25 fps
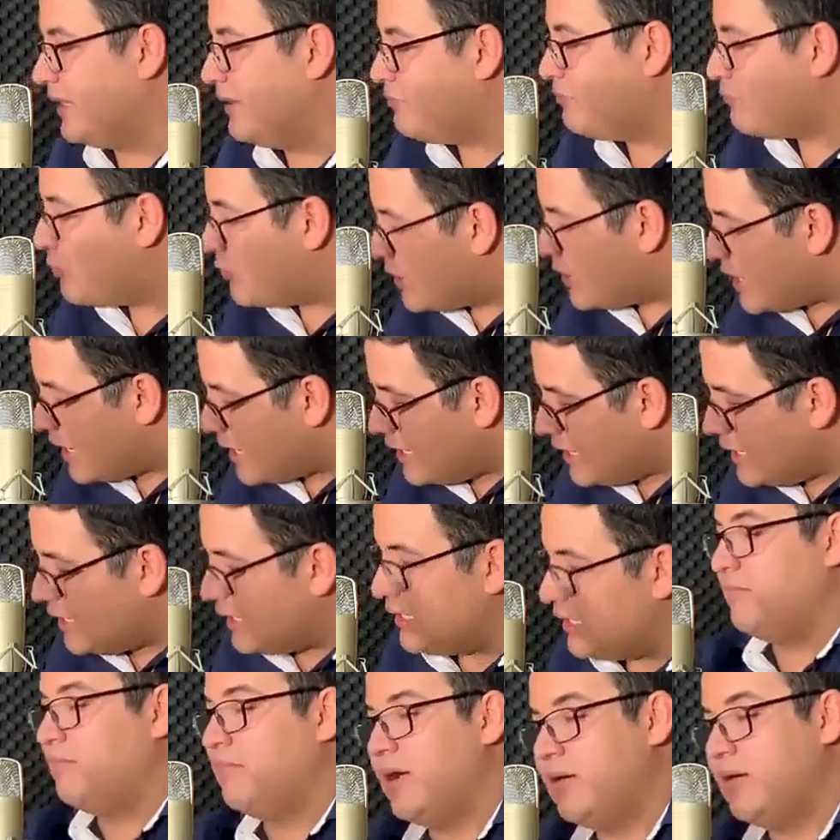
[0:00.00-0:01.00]
Y por
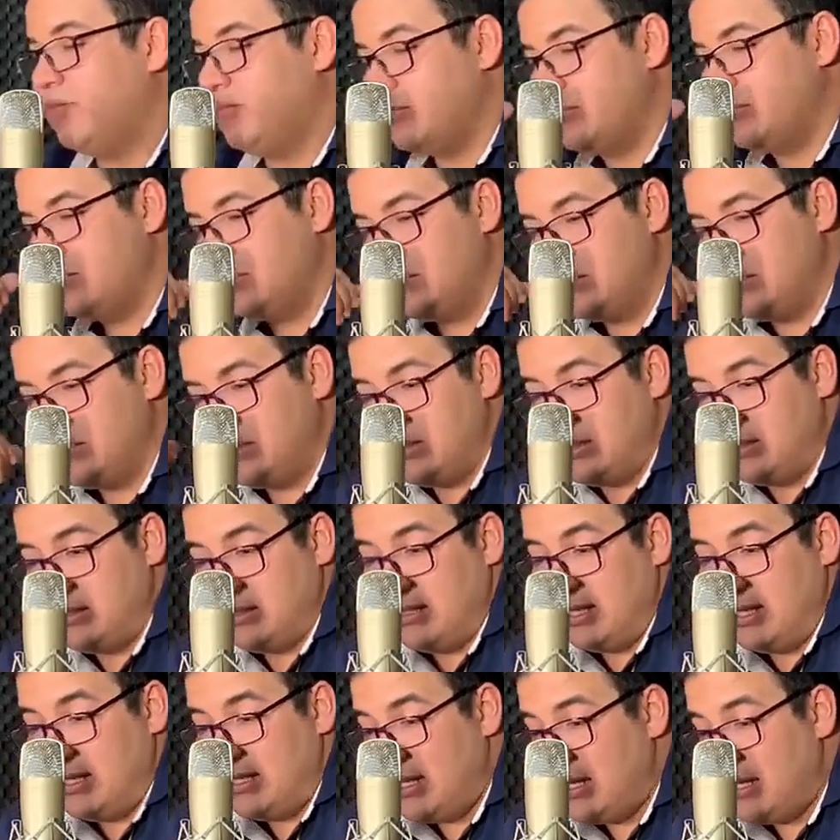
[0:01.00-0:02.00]
ahí vamos
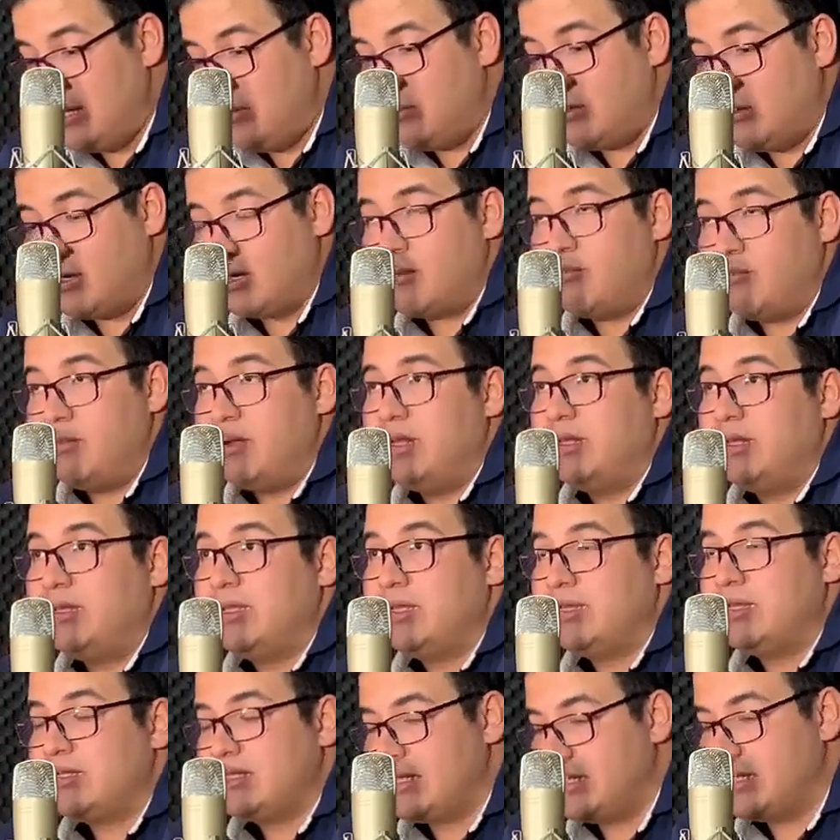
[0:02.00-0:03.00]
teniendo
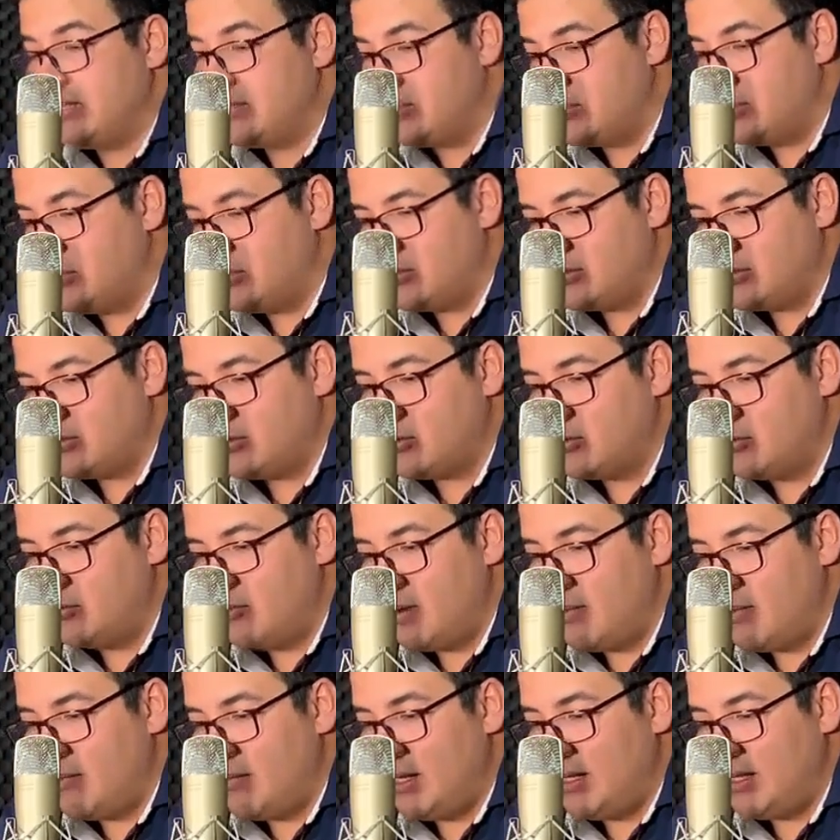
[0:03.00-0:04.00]
herramientas que son
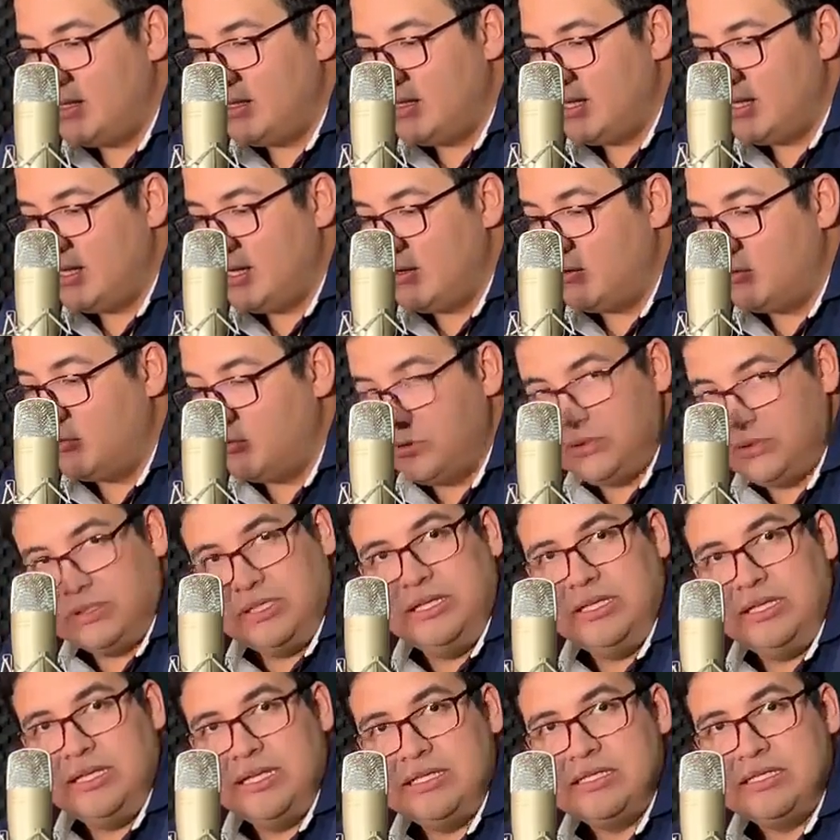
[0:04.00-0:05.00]
sumamente
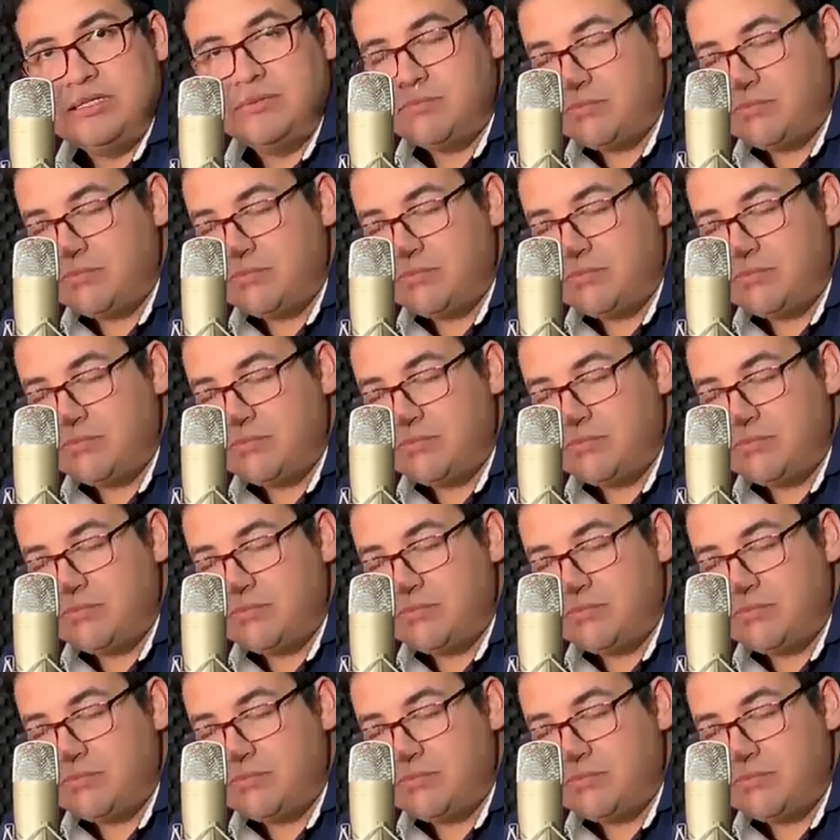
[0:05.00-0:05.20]
útiles